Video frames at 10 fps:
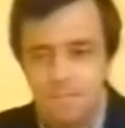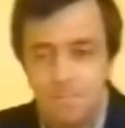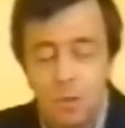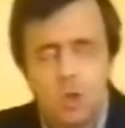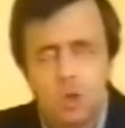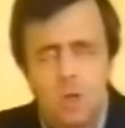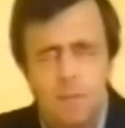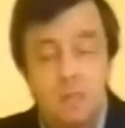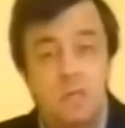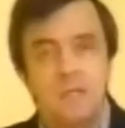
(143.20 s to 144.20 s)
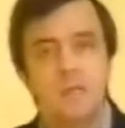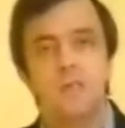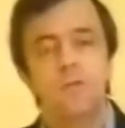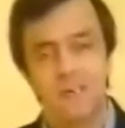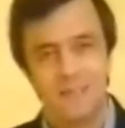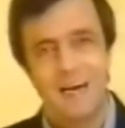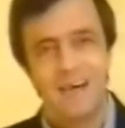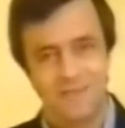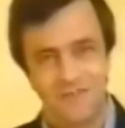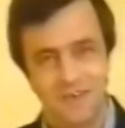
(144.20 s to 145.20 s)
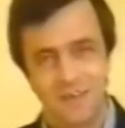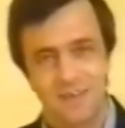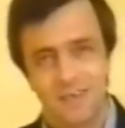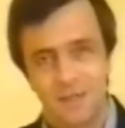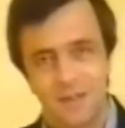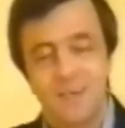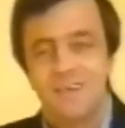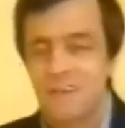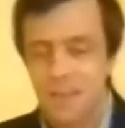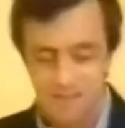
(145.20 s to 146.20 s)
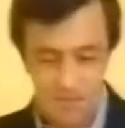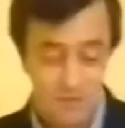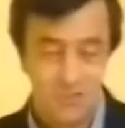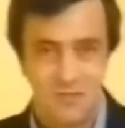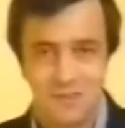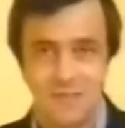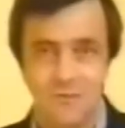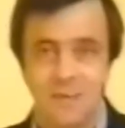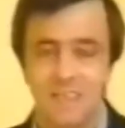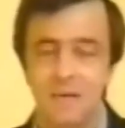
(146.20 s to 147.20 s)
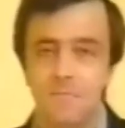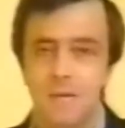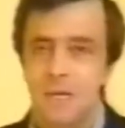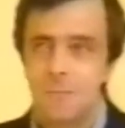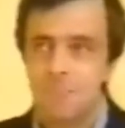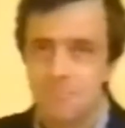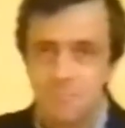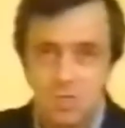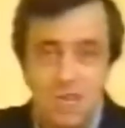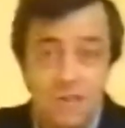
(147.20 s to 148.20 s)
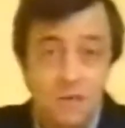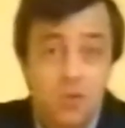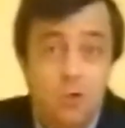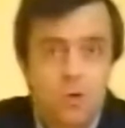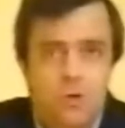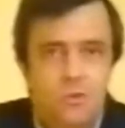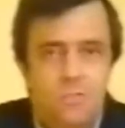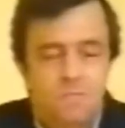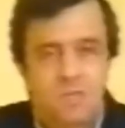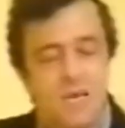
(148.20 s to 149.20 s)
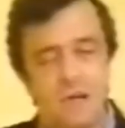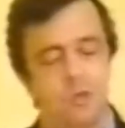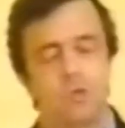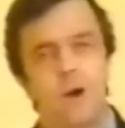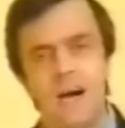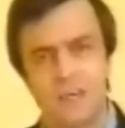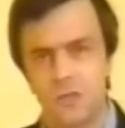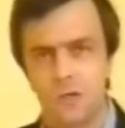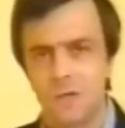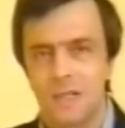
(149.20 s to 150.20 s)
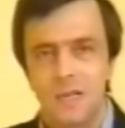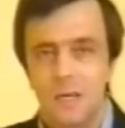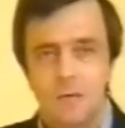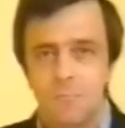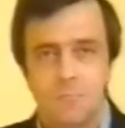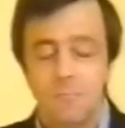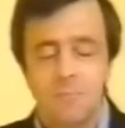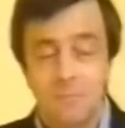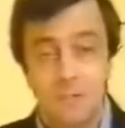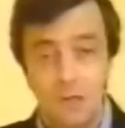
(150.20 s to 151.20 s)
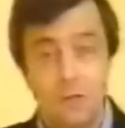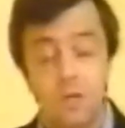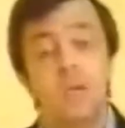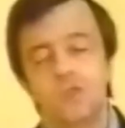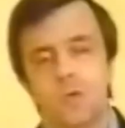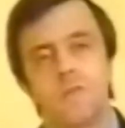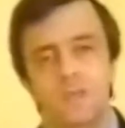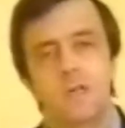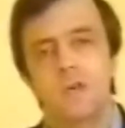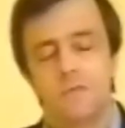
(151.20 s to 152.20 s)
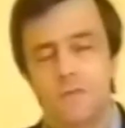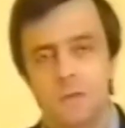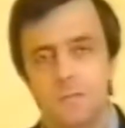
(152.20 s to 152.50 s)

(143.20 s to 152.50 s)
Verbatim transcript: posso solamente dire di guardarvi, vi posso soltanto dire di girarvi intorno, girare lo sguardo. Io riesco a vedervi